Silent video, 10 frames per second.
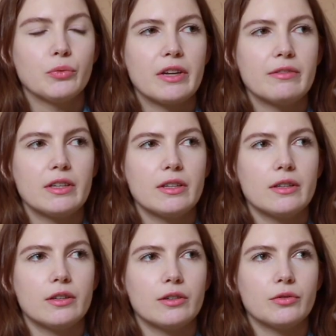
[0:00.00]
On avait,
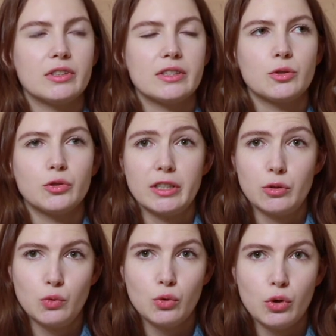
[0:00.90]
euh, on était côté
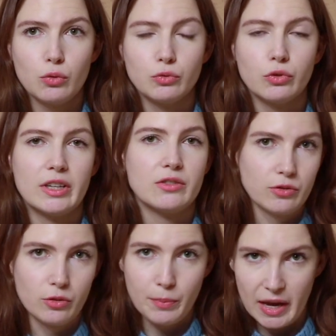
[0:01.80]
court, on donnait
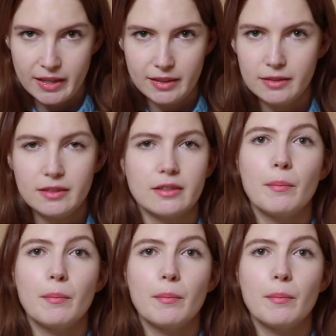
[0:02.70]
sur le parking.